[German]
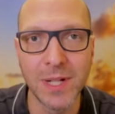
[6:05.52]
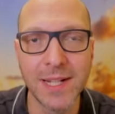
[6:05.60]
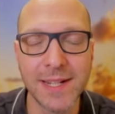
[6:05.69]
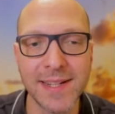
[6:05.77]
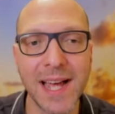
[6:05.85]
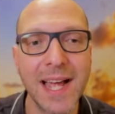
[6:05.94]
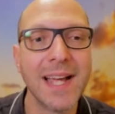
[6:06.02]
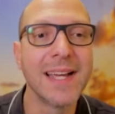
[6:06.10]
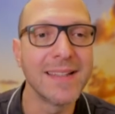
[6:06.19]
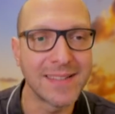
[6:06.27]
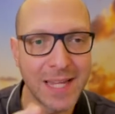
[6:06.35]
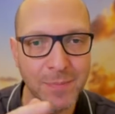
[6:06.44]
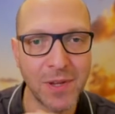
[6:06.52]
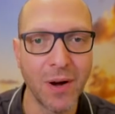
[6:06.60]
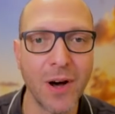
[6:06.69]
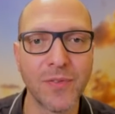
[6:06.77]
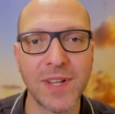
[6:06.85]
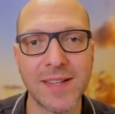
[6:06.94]
Milliliter. Es gibt
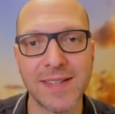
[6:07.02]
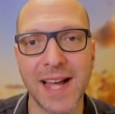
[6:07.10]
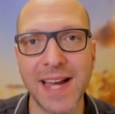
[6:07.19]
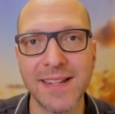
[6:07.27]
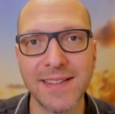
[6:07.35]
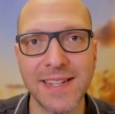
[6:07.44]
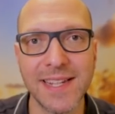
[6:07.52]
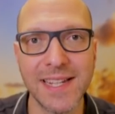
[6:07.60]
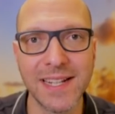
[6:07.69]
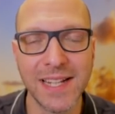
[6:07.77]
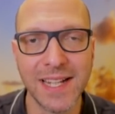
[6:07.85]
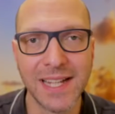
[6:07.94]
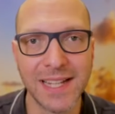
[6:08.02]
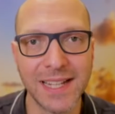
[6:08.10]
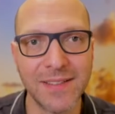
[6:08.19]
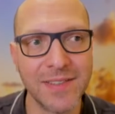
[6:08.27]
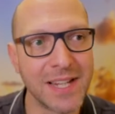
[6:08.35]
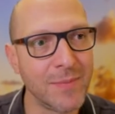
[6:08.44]
auch auf der Seite hier
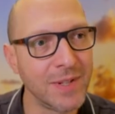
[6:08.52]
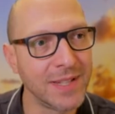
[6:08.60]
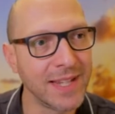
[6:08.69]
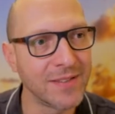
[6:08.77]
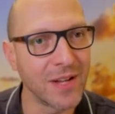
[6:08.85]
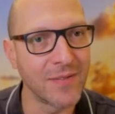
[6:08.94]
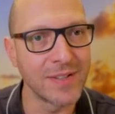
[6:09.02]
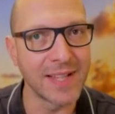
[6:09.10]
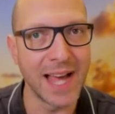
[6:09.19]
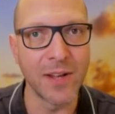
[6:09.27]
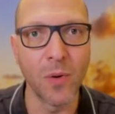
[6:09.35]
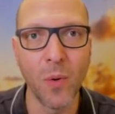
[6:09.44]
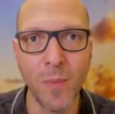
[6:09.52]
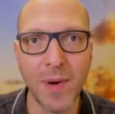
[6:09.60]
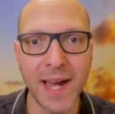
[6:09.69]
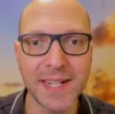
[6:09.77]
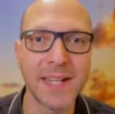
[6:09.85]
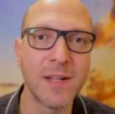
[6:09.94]
äh, Vitamin D-Service einen
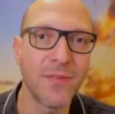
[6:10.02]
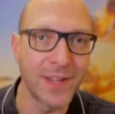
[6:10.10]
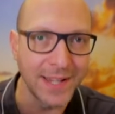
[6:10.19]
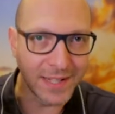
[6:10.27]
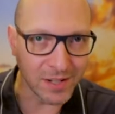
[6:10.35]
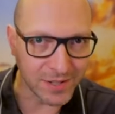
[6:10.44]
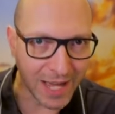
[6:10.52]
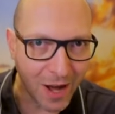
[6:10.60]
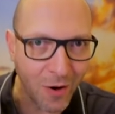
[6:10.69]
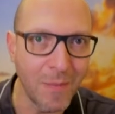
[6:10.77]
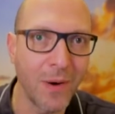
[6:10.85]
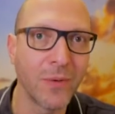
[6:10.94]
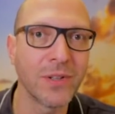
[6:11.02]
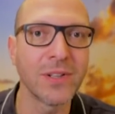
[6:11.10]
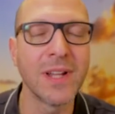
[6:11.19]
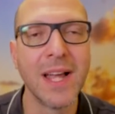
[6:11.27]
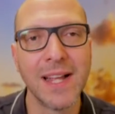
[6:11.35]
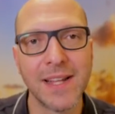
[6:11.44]
Umrechner, den verlinke ich euch auch mal
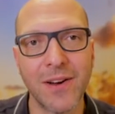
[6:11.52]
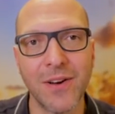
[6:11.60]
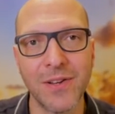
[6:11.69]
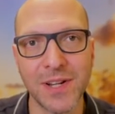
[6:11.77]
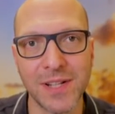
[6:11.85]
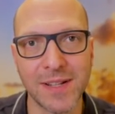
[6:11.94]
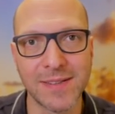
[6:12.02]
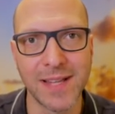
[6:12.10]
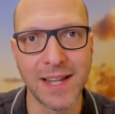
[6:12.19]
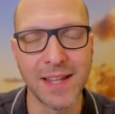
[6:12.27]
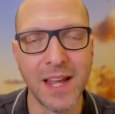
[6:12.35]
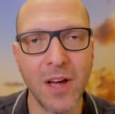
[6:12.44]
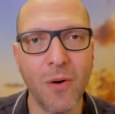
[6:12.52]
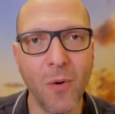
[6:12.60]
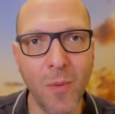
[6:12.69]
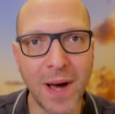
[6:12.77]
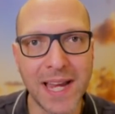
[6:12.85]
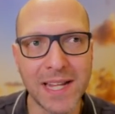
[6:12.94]
unten. Da könnt ihr euch das dann
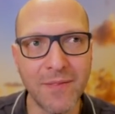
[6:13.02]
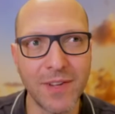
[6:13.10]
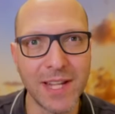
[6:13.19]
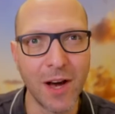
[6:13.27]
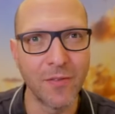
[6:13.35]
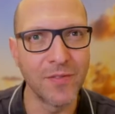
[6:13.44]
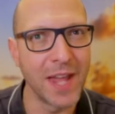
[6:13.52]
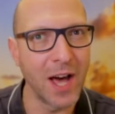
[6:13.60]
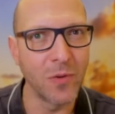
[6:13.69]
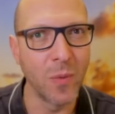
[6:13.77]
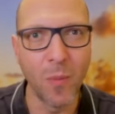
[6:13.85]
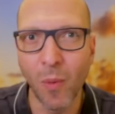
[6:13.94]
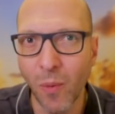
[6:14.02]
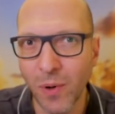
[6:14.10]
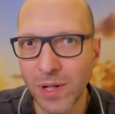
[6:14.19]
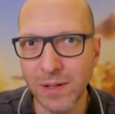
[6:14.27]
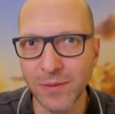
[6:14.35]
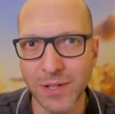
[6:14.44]
umrechnen, wenn ihr auf
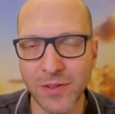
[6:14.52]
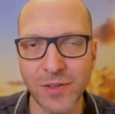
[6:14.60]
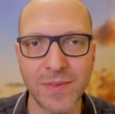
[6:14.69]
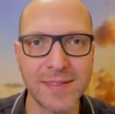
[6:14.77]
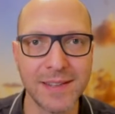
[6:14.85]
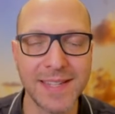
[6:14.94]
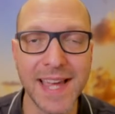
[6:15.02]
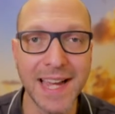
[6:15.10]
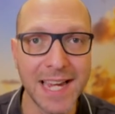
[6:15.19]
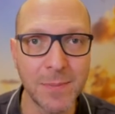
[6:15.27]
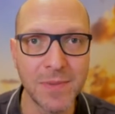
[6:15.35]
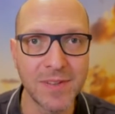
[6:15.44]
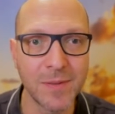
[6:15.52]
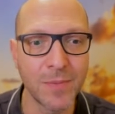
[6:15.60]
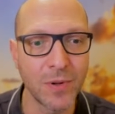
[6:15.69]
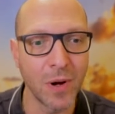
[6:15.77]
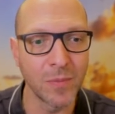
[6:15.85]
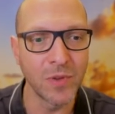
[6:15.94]
Nanomol oder sowas die Ergebnisse
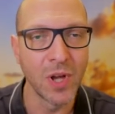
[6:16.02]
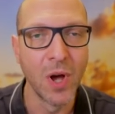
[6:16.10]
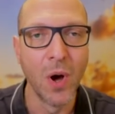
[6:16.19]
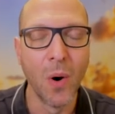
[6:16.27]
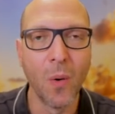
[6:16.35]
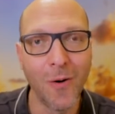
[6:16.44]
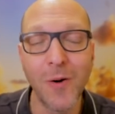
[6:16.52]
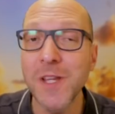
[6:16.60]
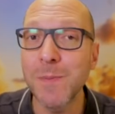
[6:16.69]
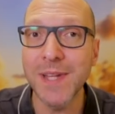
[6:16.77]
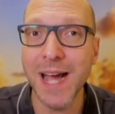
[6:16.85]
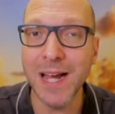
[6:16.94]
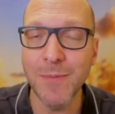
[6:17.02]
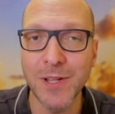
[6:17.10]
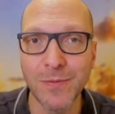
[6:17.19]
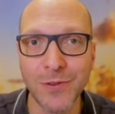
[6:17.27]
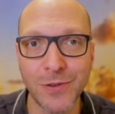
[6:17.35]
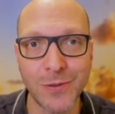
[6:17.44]
bekommt. Und ich bedanke
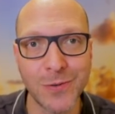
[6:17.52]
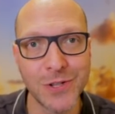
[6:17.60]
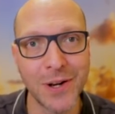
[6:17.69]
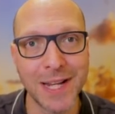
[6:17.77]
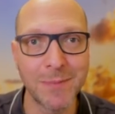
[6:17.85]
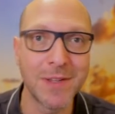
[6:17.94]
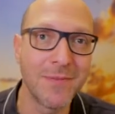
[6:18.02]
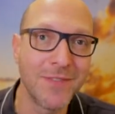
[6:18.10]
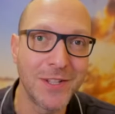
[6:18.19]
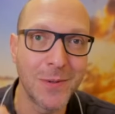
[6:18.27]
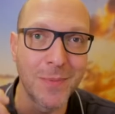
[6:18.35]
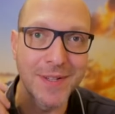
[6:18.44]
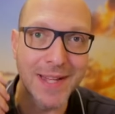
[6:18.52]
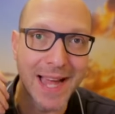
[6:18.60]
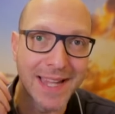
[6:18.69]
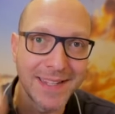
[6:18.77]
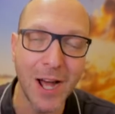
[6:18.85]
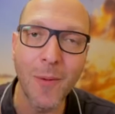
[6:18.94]
mich fürs Zuschauen, gebt dem Video bitte
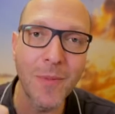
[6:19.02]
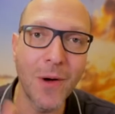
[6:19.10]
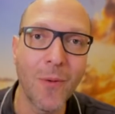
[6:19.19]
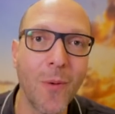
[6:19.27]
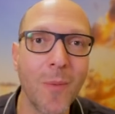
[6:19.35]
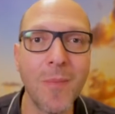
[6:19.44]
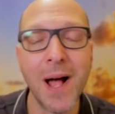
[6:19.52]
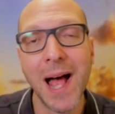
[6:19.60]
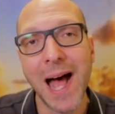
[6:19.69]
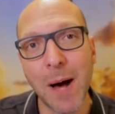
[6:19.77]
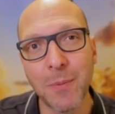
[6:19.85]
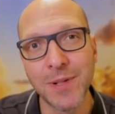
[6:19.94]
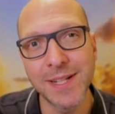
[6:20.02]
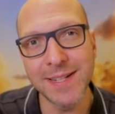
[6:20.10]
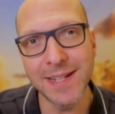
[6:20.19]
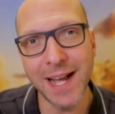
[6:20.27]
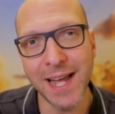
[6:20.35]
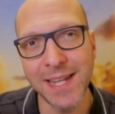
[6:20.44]
einen Daumen nach oben, abonniert
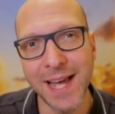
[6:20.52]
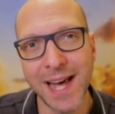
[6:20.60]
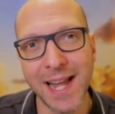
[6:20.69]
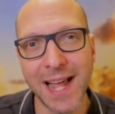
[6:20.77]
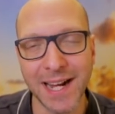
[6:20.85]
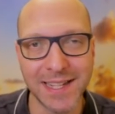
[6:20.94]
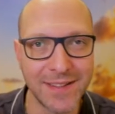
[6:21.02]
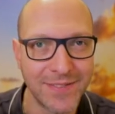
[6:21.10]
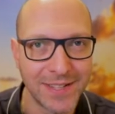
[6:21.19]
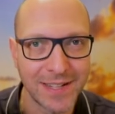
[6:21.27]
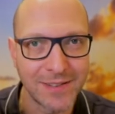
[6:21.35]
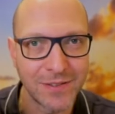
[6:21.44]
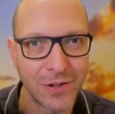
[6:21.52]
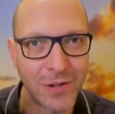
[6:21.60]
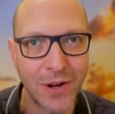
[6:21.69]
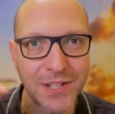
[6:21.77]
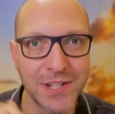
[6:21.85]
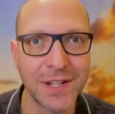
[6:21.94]
den Kanal, aktiviert das
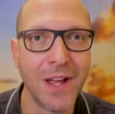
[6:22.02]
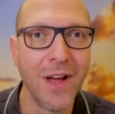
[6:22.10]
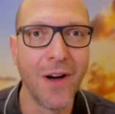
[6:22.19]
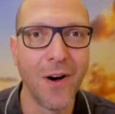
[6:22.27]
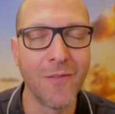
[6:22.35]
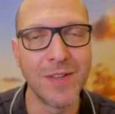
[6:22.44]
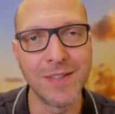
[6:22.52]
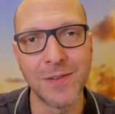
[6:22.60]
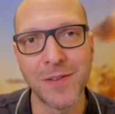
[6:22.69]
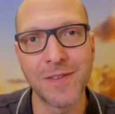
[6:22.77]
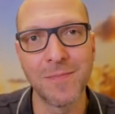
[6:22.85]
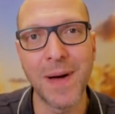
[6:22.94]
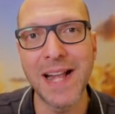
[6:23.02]
Glöckchen und wir sehen uns